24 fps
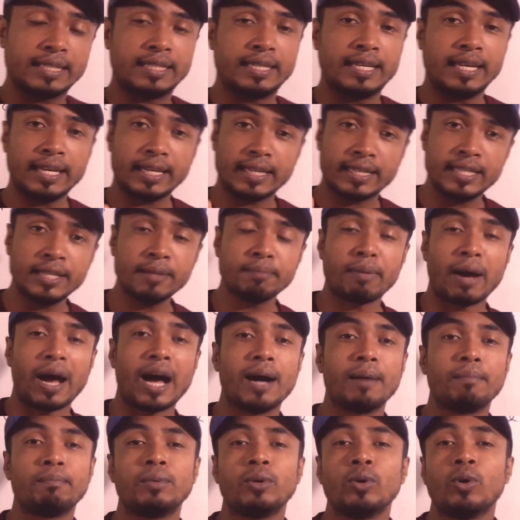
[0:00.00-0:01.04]
কে কি
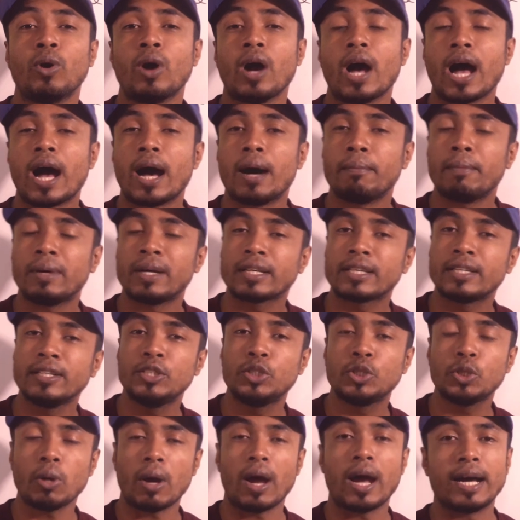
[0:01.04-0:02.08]
ভাবলো আমার
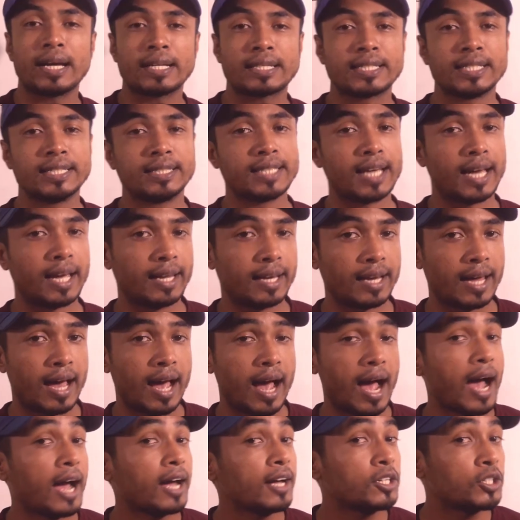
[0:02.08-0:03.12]
কিছু আসে যায় না
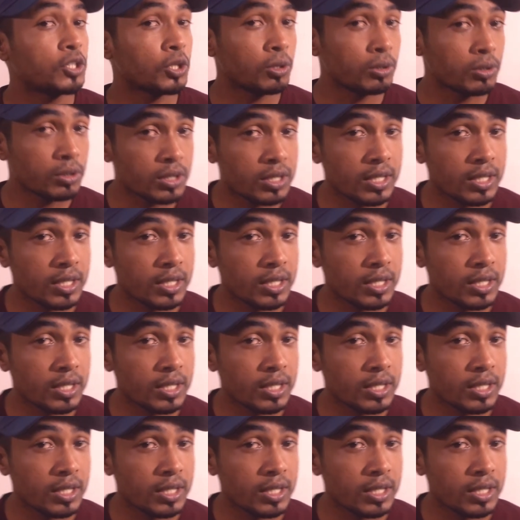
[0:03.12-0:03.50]
আই ডোন্ট